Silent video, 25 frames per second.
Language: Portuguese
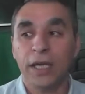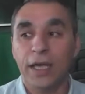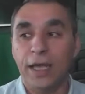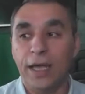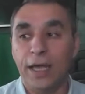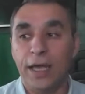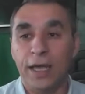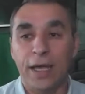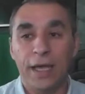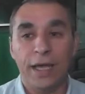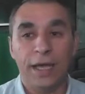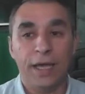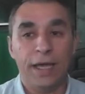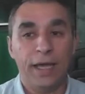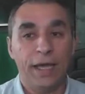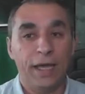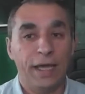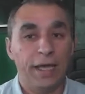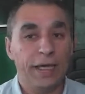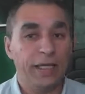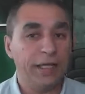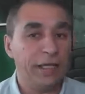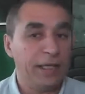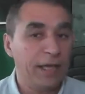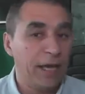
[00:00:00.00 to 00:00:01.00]

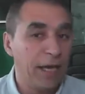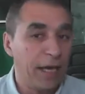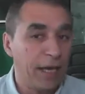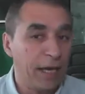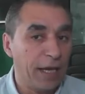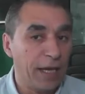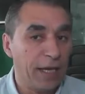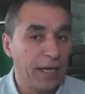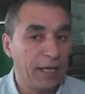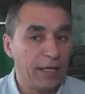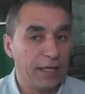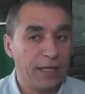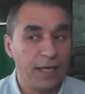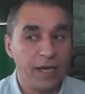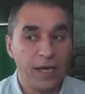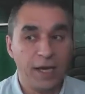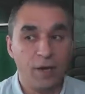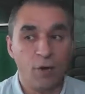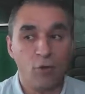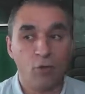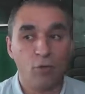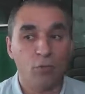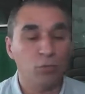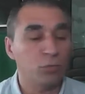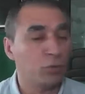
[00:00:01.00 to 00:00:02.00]
eh, e, é, e é
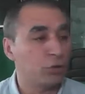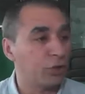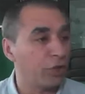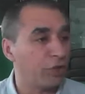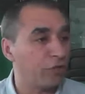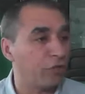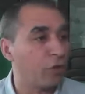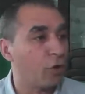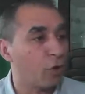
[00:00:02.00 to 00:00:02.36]
um motivo